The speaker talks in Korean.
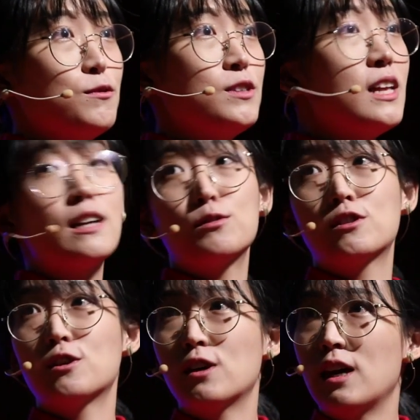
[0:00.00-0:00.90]
우리나라도
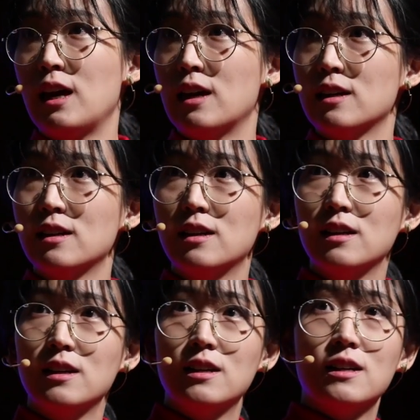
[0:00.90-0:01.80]
그렇게
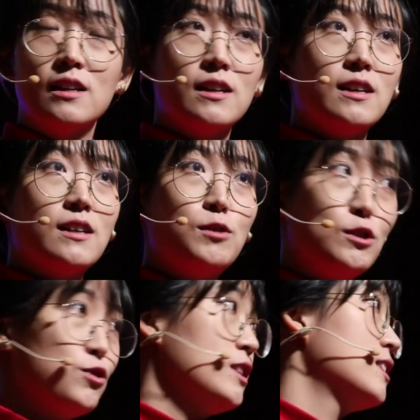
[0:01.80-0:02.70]
될
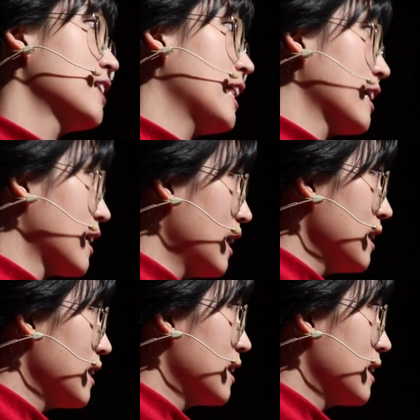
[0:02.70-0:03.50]
수 있지 않을까?